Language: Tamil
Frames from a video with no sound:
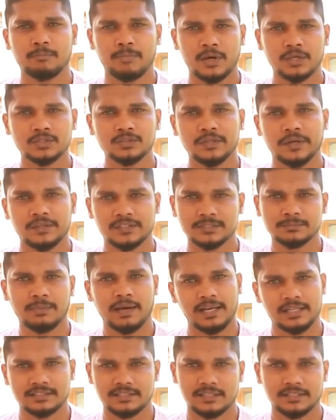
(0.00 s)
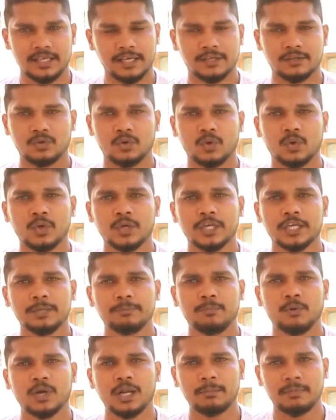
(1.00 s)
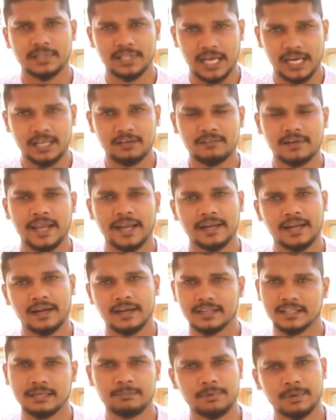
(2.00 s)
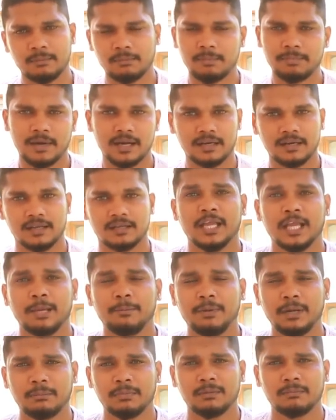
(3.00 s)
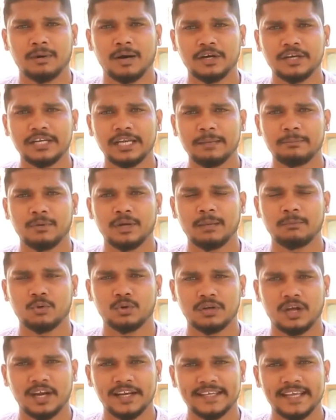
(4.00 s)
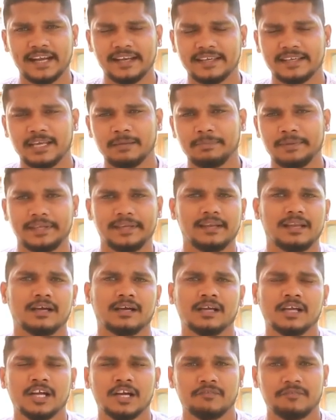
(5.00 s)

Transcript: பாசிட்டிவ் நைட்ரோஜன் பேலன்ஸில் தான் இருக்கும் இப்போ நம்ம அந்த அளவுலாம் என்னன்றதை இப்போ நம்ம பார்க்கலாம் இப்போ நம்ம பாடி டைப்பை நம்ம ஒரு நாலு கேட்டகரியாக பிரிக்கலாம்